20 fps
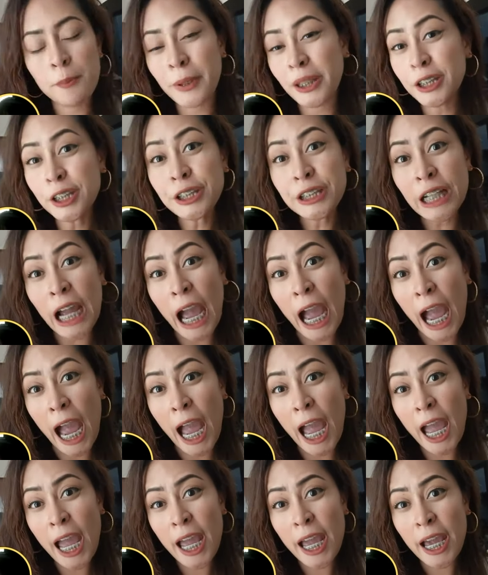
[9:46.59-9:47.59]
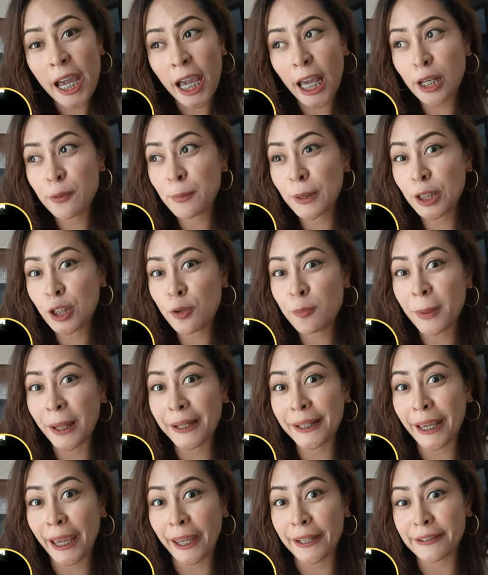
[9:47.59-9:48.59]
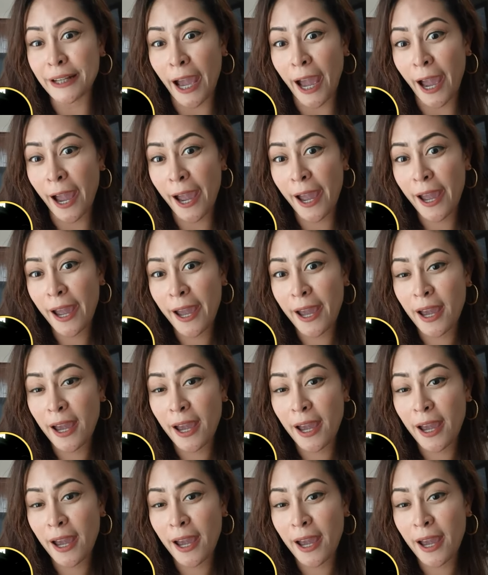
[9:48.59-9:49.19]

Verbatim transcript: Bitter ka, Albinong Baliena.